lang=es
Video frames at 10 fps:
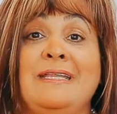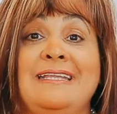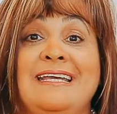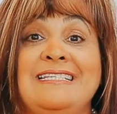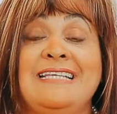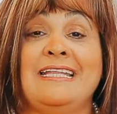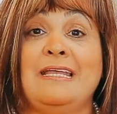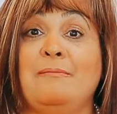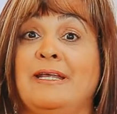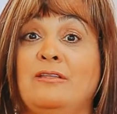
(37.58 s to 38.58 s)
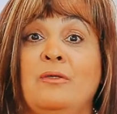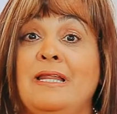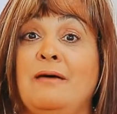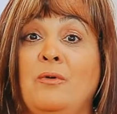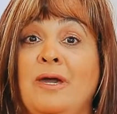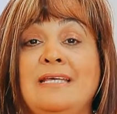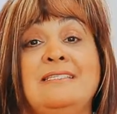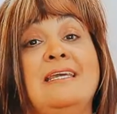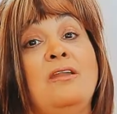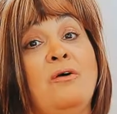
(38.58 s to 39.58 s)
interesante para todas las
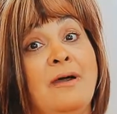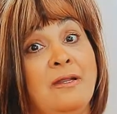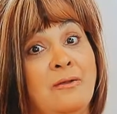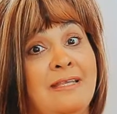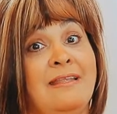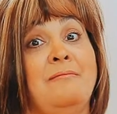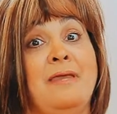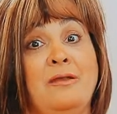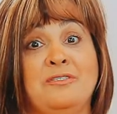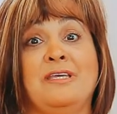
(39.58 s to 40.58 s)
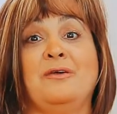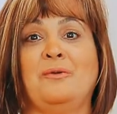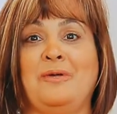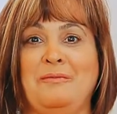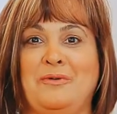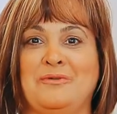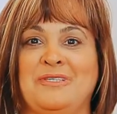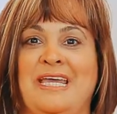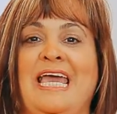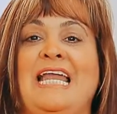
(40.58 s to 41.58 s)
mujeres y los varones también los
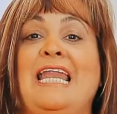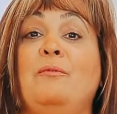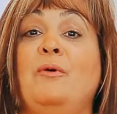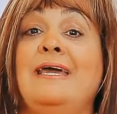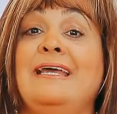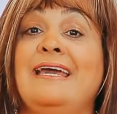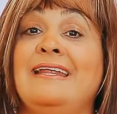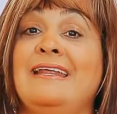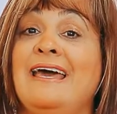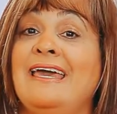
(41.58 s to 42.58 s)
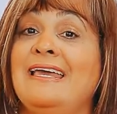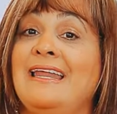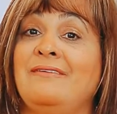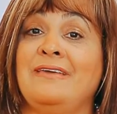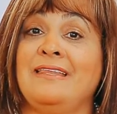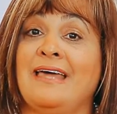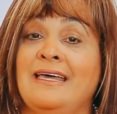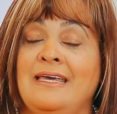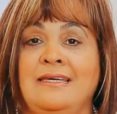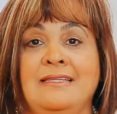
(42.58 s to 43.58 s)
incluimos. La mujer guerrera en la vida.
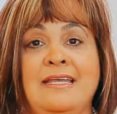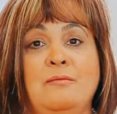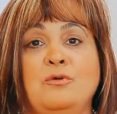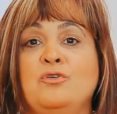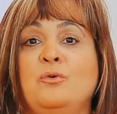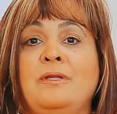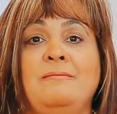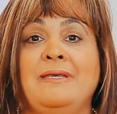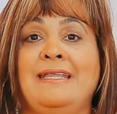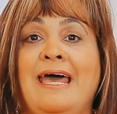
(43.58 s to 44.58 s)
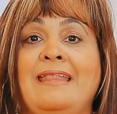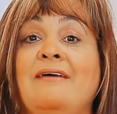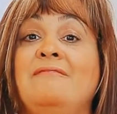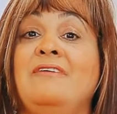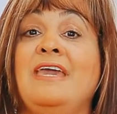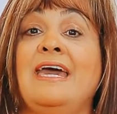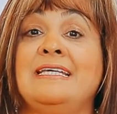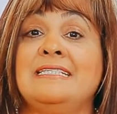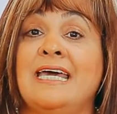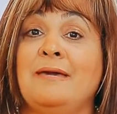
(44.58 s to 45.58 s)
Tenemos una invitada vía
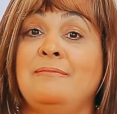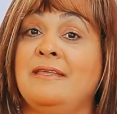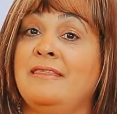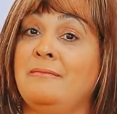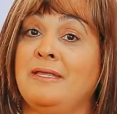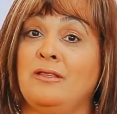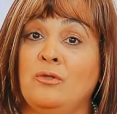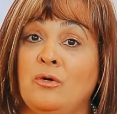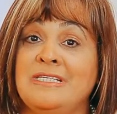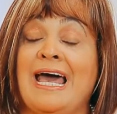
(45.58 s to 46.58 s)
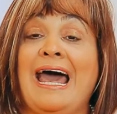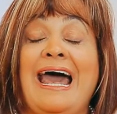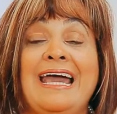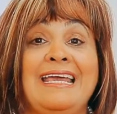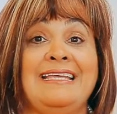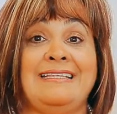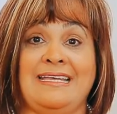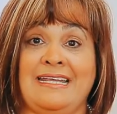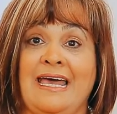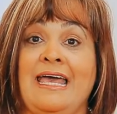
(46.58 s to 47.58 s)
Skype desde Mendoza,
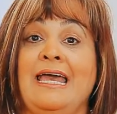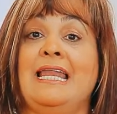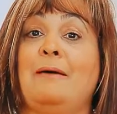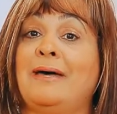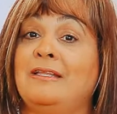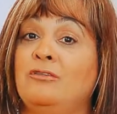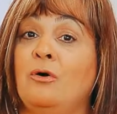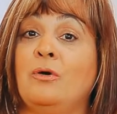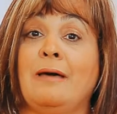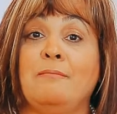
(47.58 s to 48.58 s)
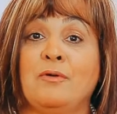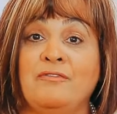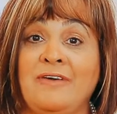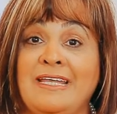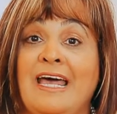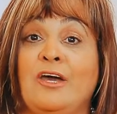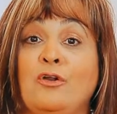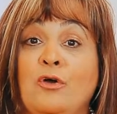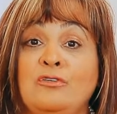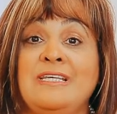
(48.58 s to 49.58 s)
Argentina, la pastora, profeta
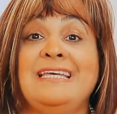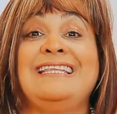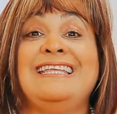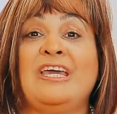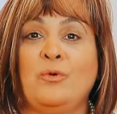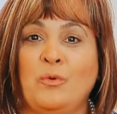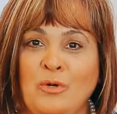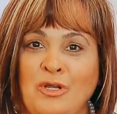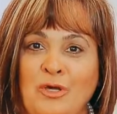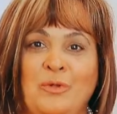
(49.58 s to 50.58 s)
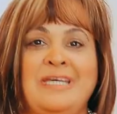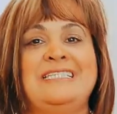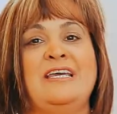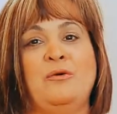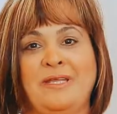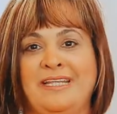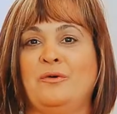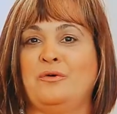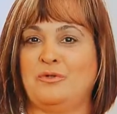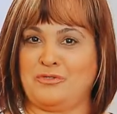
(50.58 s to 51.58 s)
Rosy Di Julio. Se encuentra
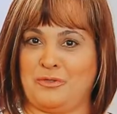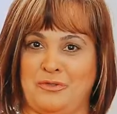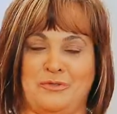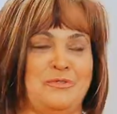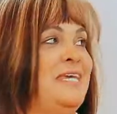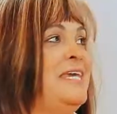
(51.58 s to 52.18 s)
con nosotros.